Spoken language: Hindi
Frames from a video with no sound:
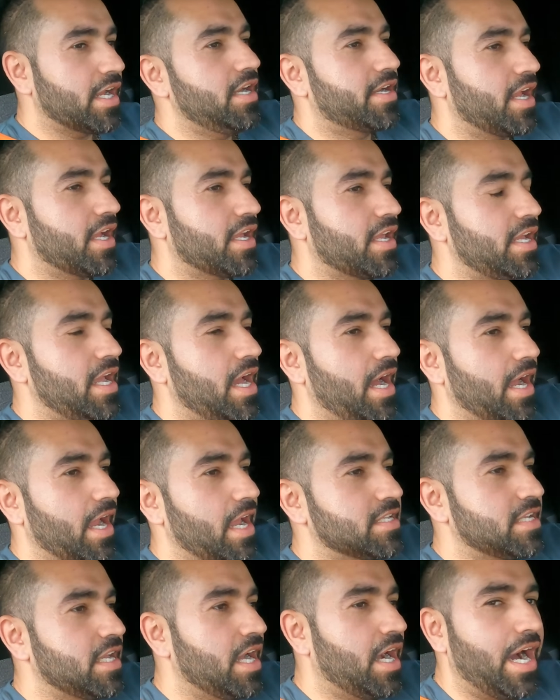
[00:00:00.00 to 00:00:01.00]
ट्रक की
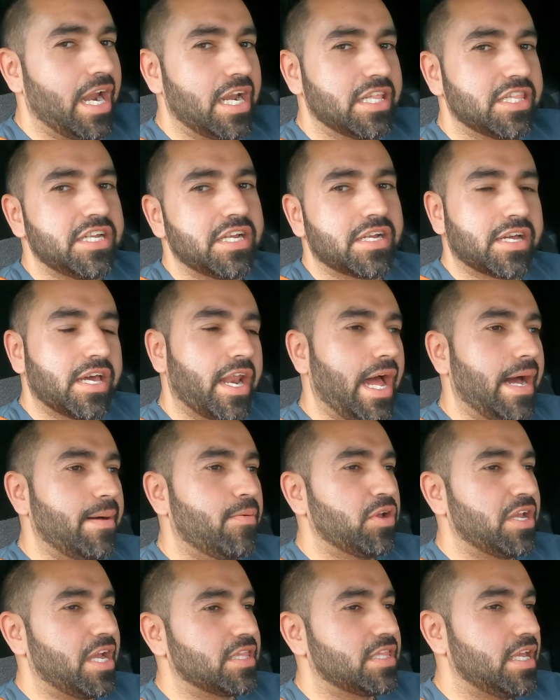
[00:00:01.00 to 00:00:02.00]
आगे से हालत ही खराब
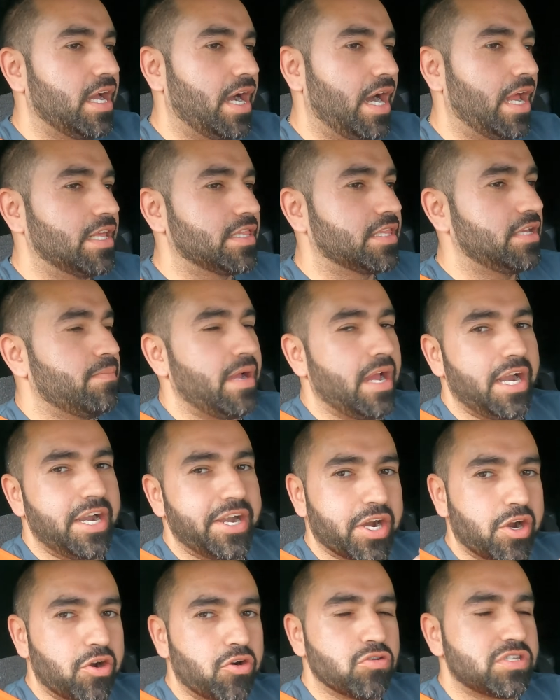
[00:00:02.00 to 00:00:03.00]
हो जाती है हालत ही मैं
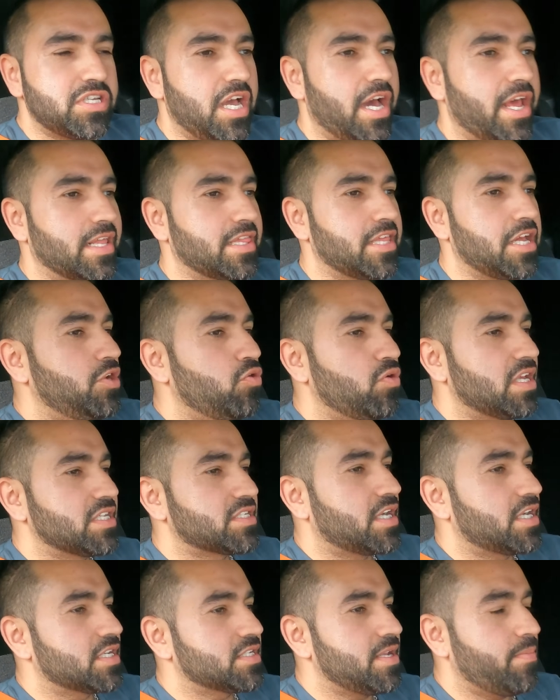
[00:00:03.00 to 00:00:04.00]
टोरंटो से आ रहा था न्यू
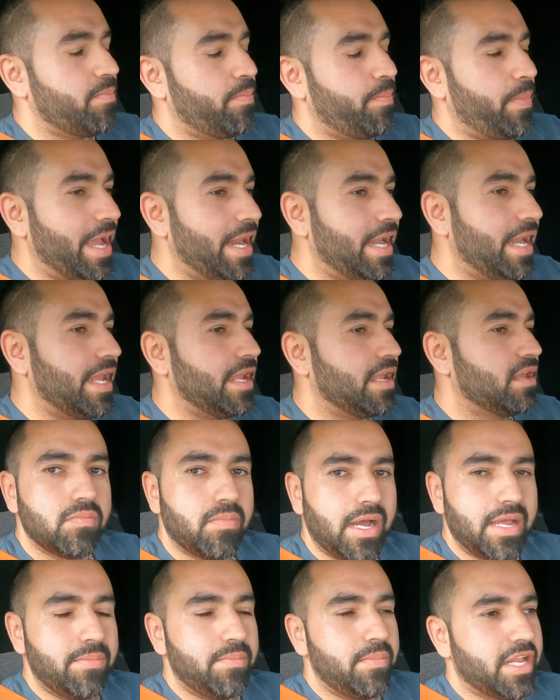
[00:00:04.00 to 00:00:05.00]
लश्कर से पहले
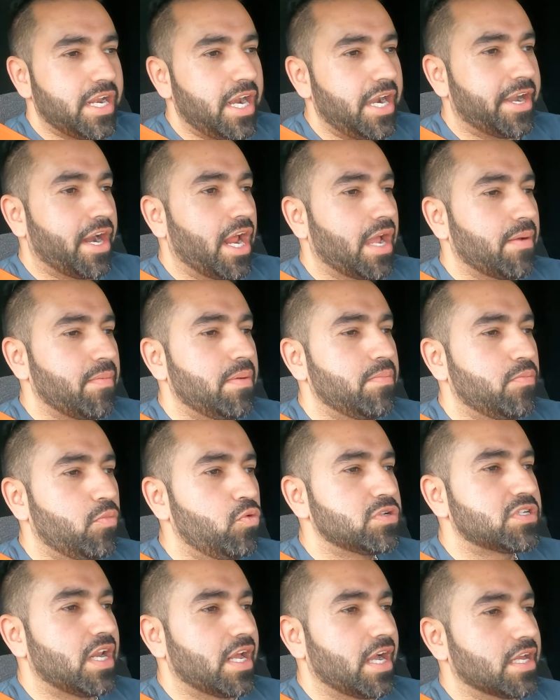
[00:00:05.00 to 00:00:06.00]
भाई मेरे ट्रक में
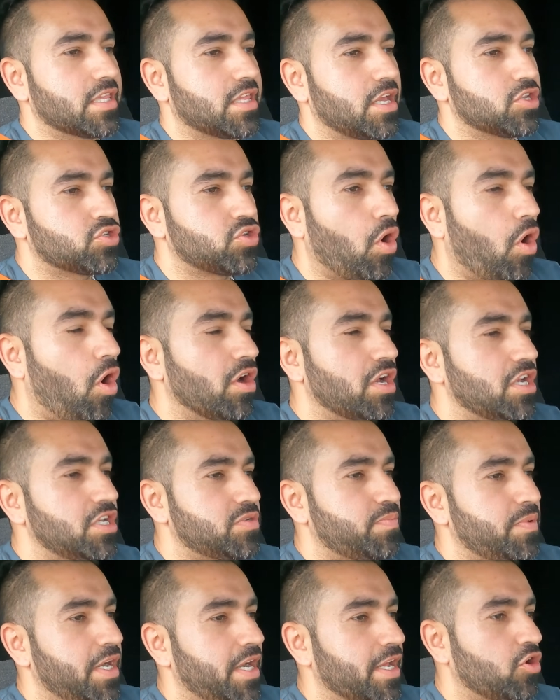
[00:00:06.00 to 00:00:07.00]
मूस लगा था सौ की
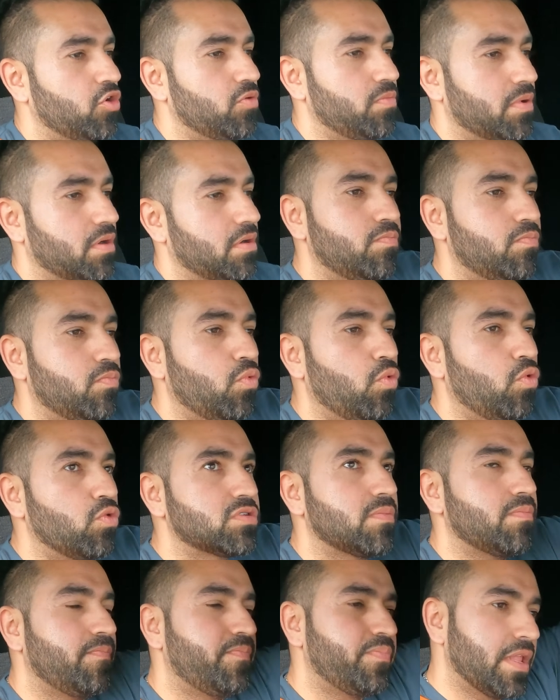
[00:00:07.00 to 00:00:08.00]
स्पीड के ऊपर
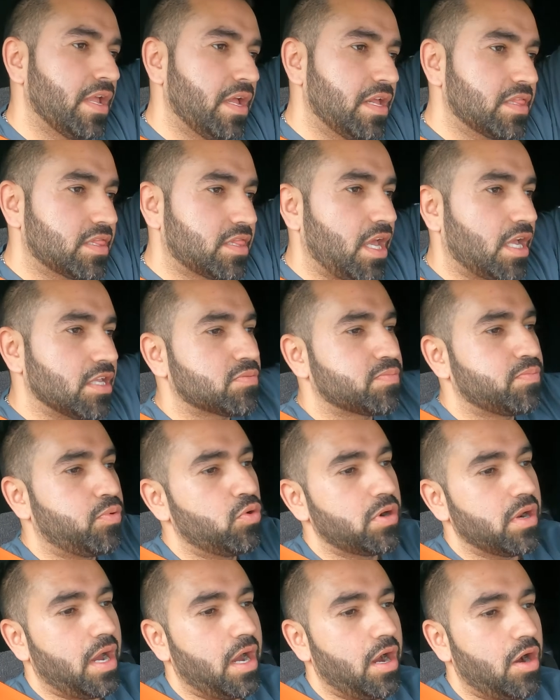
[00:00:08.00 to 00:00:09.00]
मूस दस
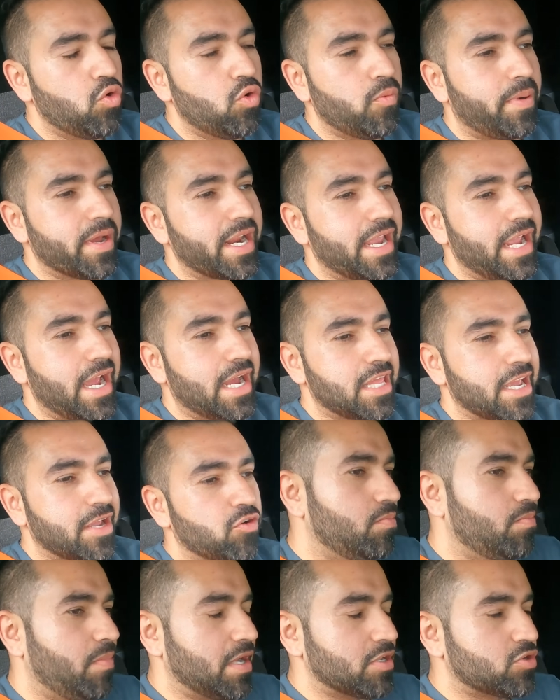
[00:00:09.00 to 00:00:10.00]
फुट ऊपर गया था
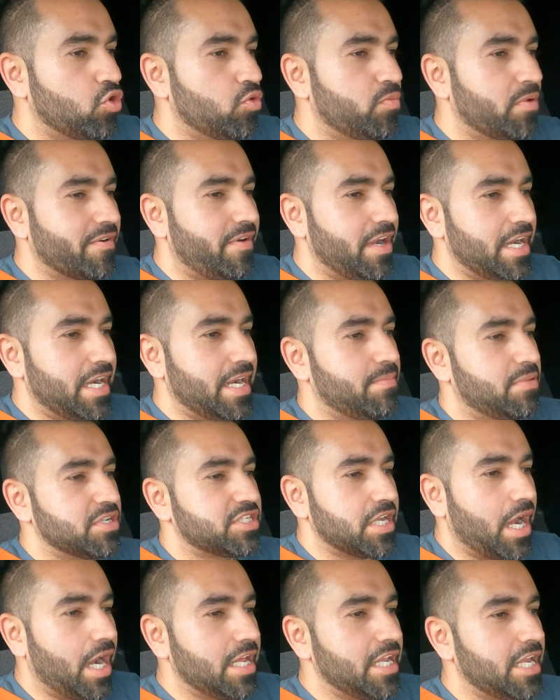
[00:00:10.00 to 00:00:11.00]
बस ऊपर वाले ने
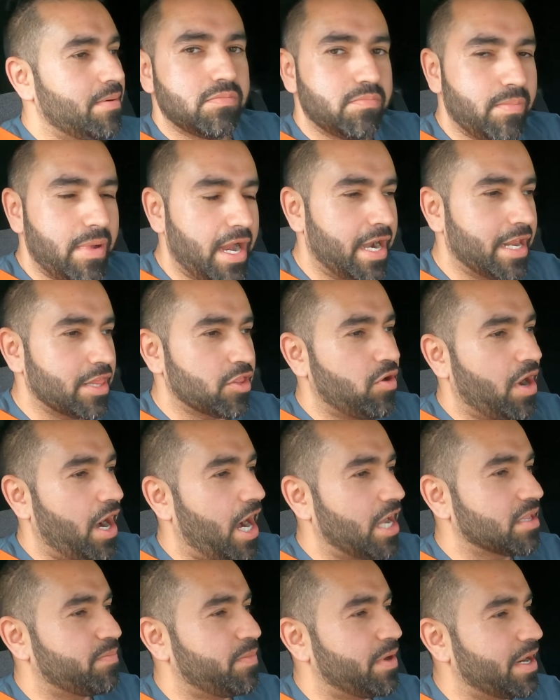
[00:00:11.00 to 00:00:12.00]
बचा लिया मैंने तो
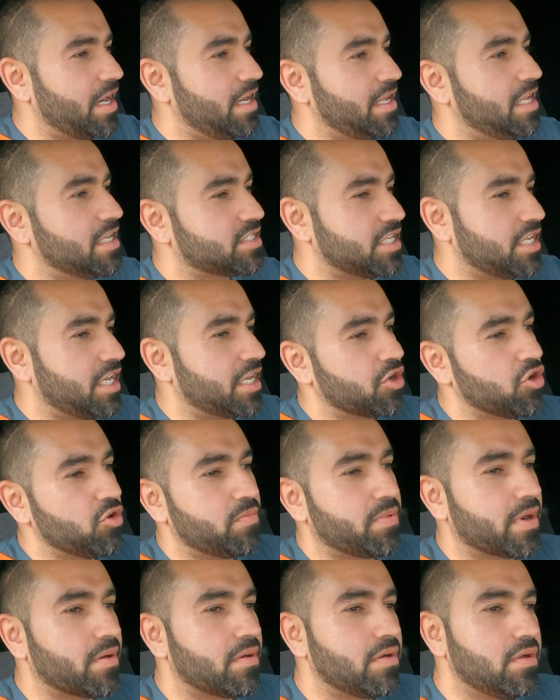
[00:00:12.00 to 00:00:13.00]
हाथ पकड़ लिया स्टेरिंग के
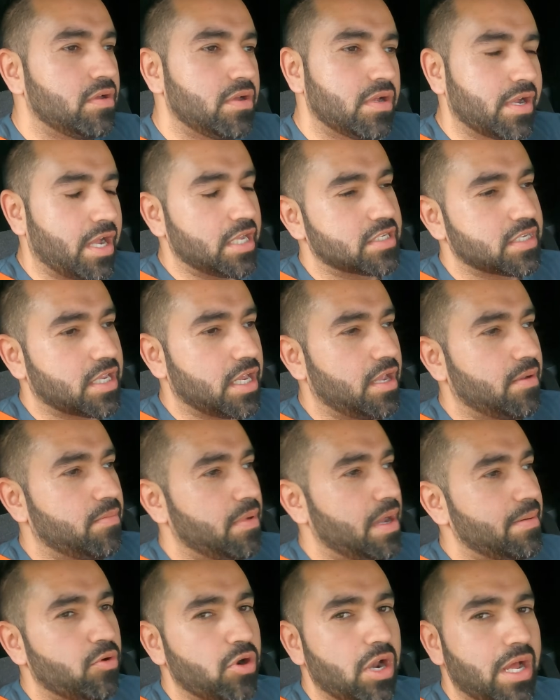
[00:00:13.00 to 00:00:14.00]
ऊपर कस के
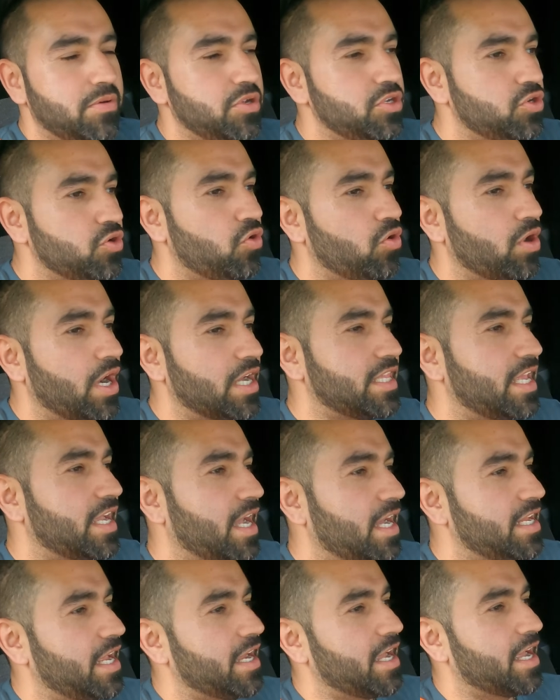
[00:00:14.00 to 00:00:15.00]
मैं बोला अभी जो होगा
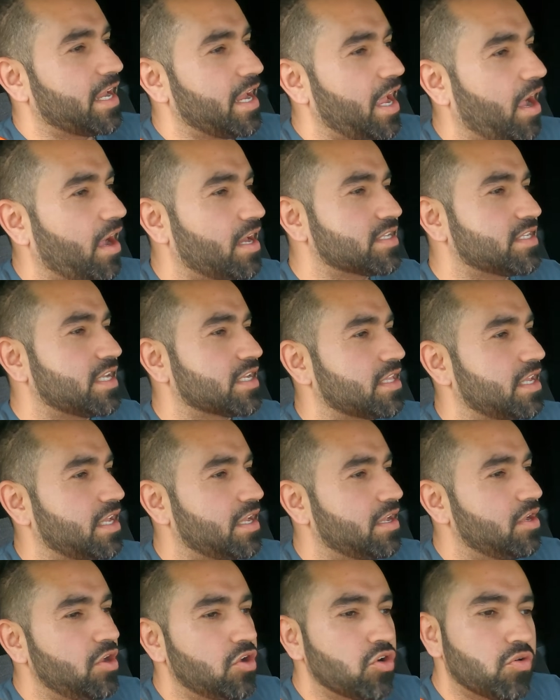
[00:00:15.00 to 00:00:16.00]
देखा जाएगा क्या कर सकते
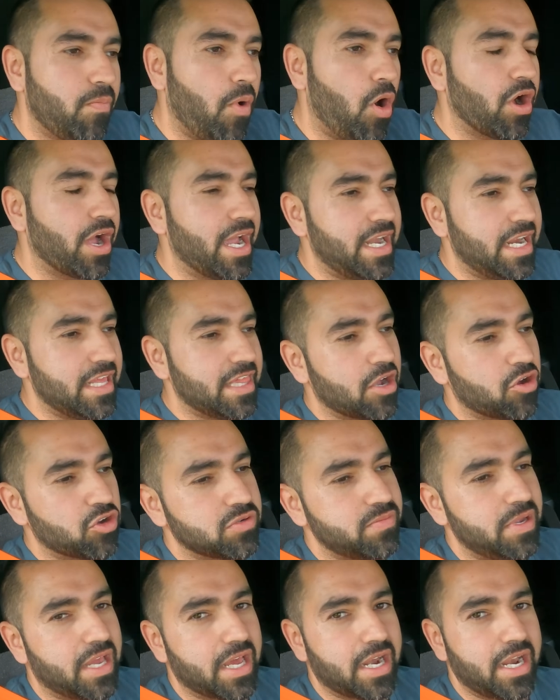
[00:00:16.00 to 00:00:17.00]
हैं मौका ही नहीं था कुछ
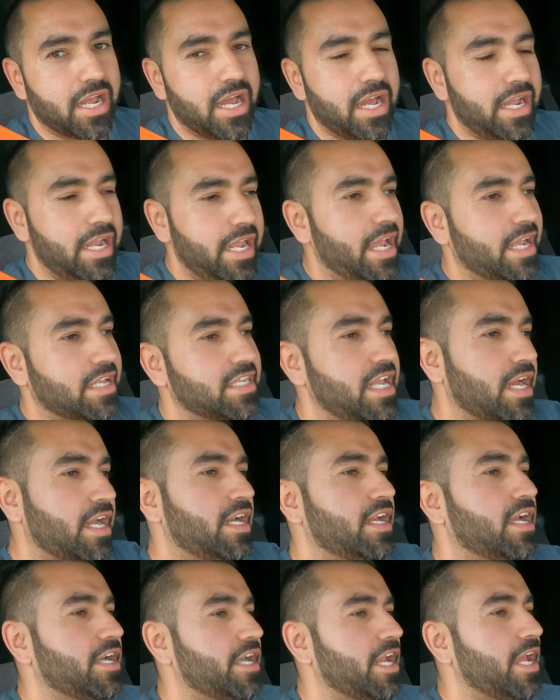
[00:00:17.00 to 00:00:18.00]
भी करने का एक
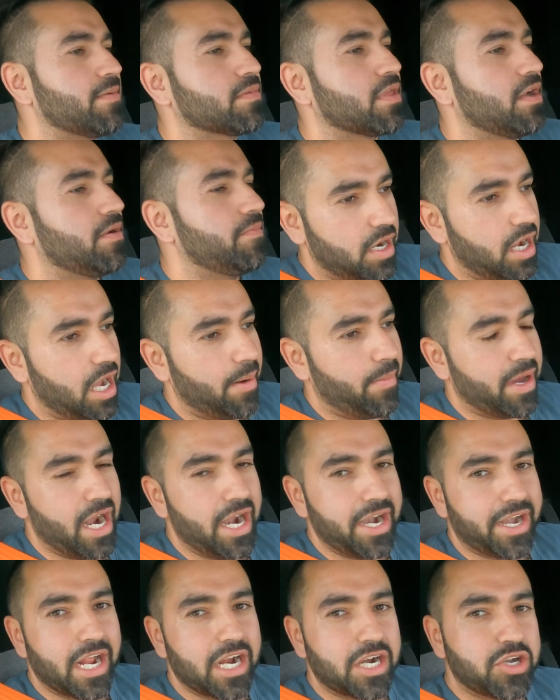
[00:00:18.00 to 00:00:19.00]
सेकंड का टाइम था हमारा
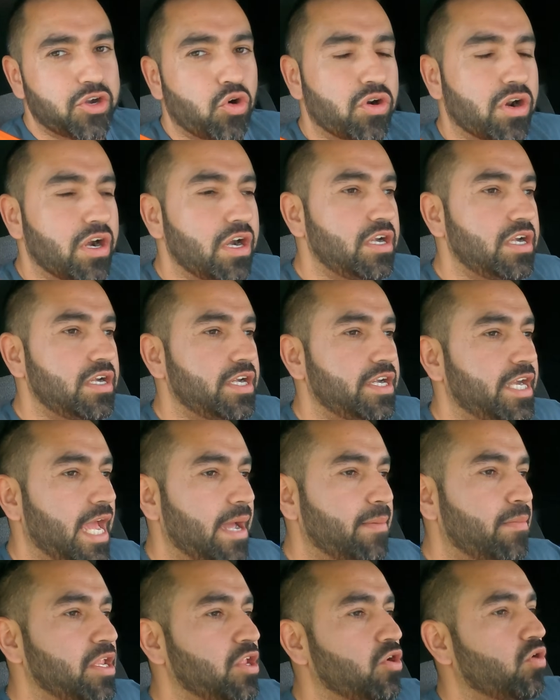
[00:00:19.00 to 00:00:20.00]
ट्रक टोटल
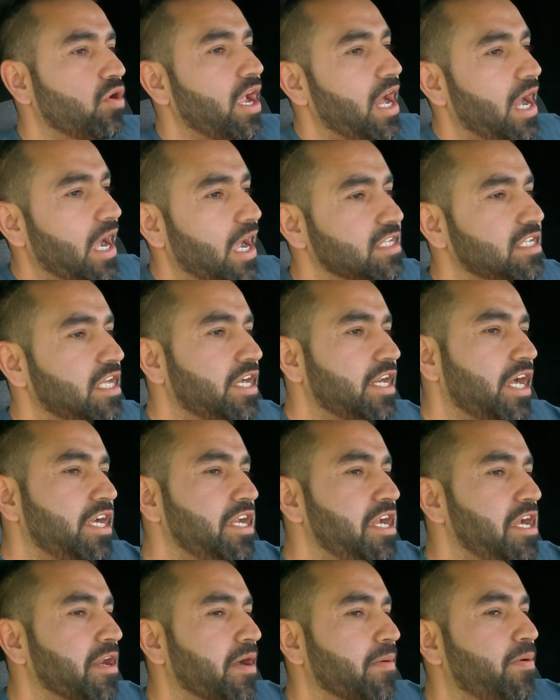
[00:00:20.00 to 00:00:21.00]
डैमेज हो गया आगे से
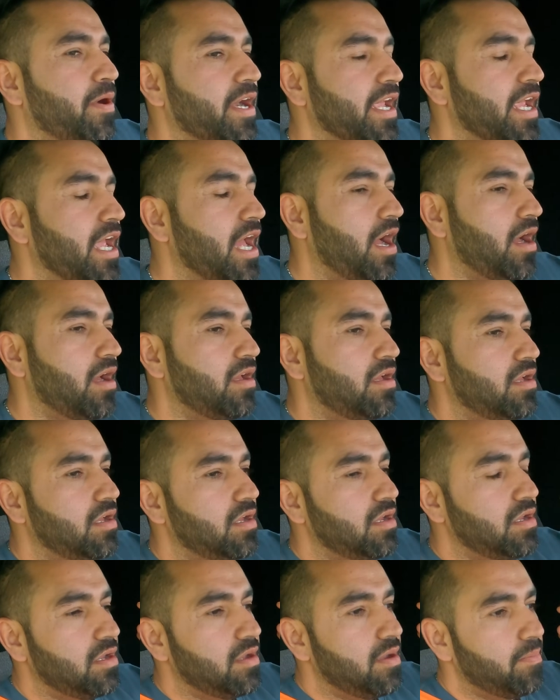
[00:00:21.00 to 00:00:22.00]
रेडिएटर फट गया
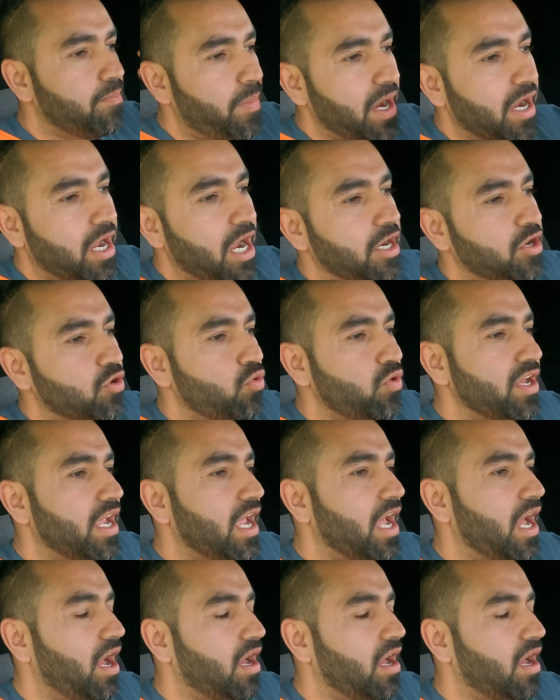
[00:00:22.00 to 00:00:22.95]
पंखा टूट गया